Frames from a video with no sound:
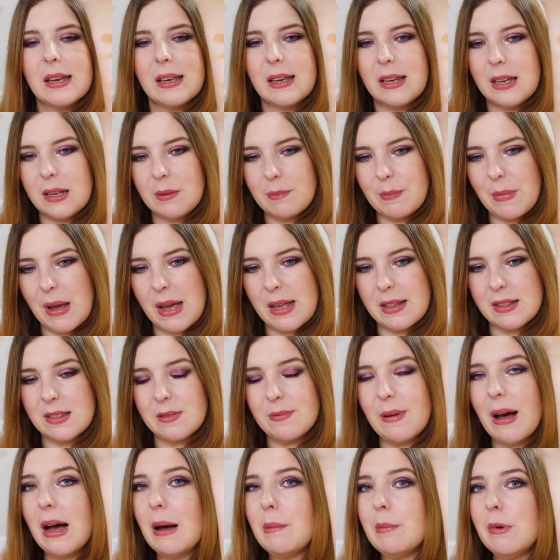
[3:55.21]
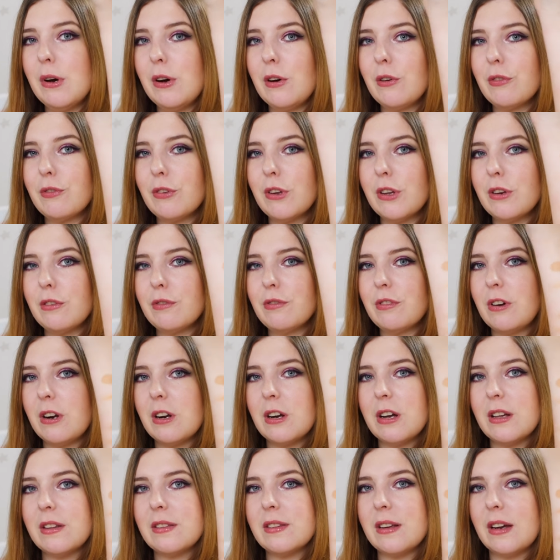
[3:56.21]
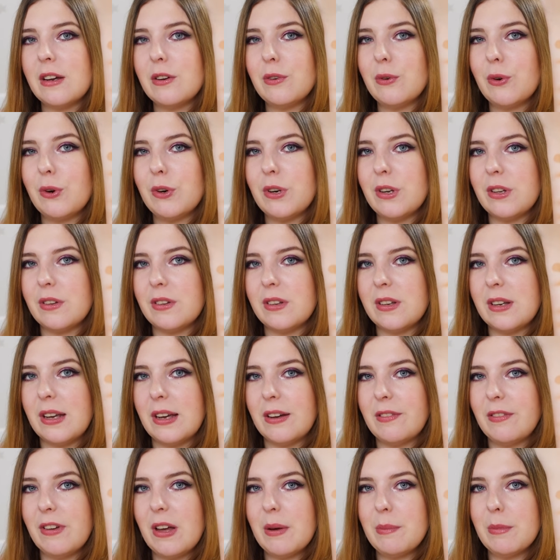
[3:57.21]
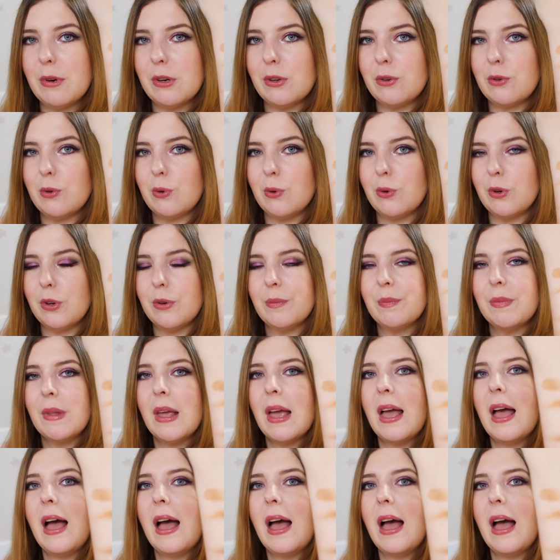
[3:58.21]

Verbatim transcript: Geht mehr ins Warme auf jeden Fall, ganz eindeutig, sind eher wärmere Töne.